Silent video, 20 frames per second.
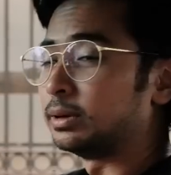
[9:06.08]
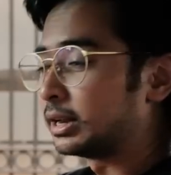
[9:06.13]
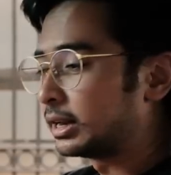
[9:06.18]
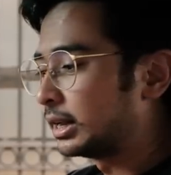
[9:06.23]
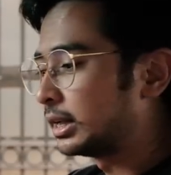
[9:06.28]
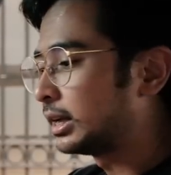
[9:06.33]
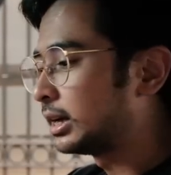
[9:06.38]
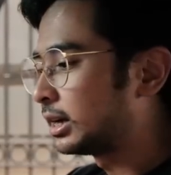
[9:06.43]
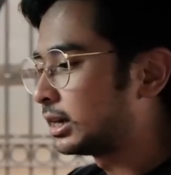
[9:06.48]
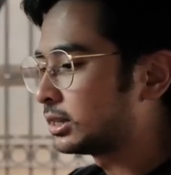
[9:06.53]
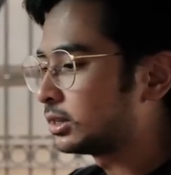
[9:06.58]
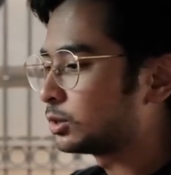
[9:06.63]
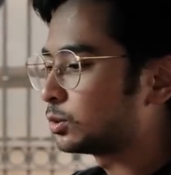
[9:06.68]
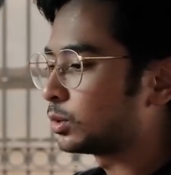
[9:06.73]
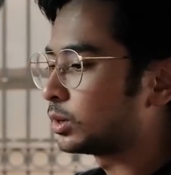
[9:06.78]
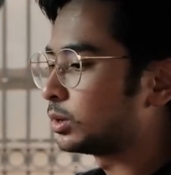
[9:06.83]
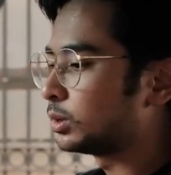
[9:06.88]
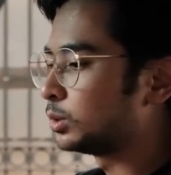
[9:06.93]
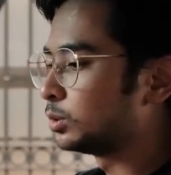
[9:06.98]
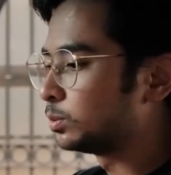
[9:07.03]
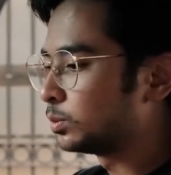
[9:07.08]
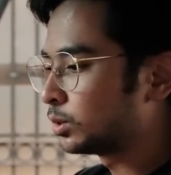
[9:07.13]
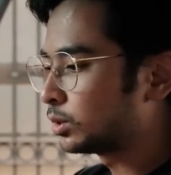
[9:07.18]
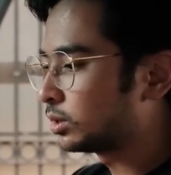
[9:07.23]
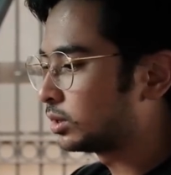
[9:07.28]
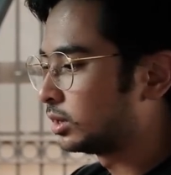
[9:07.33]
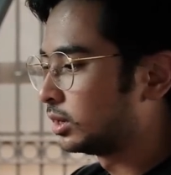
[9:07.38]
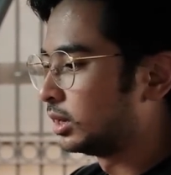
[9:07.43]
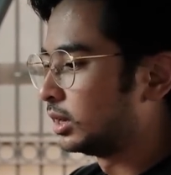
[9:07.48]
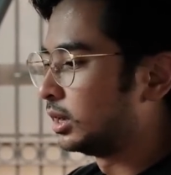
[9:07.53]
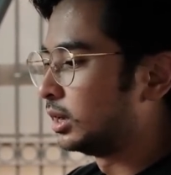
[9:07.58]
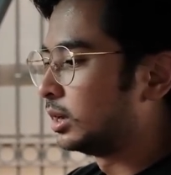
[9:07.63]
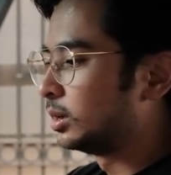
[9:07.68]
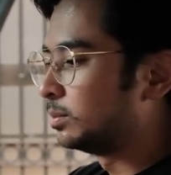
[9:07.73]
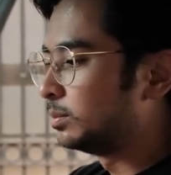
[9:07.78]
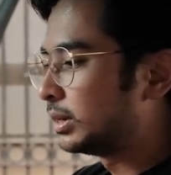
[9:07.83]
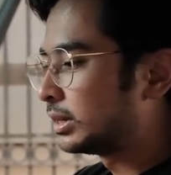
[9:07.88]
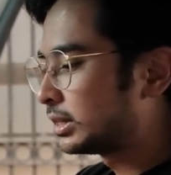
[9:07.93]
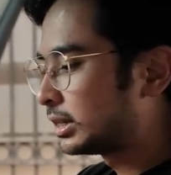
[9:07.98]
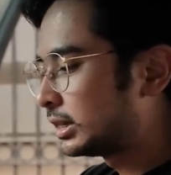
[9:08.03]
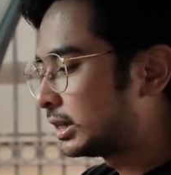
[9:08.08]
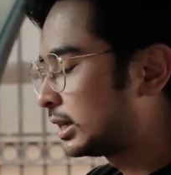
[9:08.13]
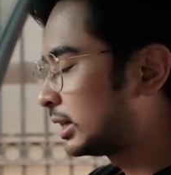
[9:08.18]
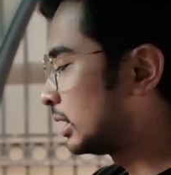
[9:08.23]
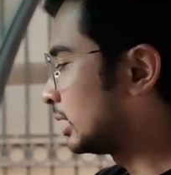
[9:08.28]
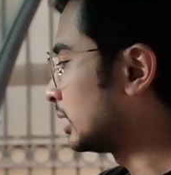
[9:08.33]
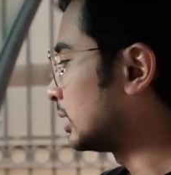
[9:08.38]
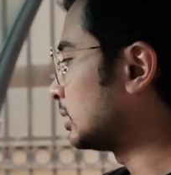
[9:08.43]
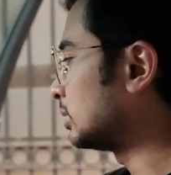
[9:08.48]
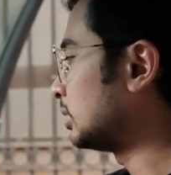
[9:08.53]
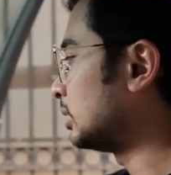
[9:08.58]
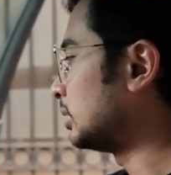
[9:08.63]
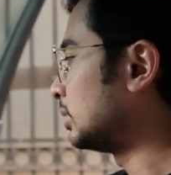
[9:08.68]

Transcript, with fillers: balik lagi karena sesuai umur biasanya yang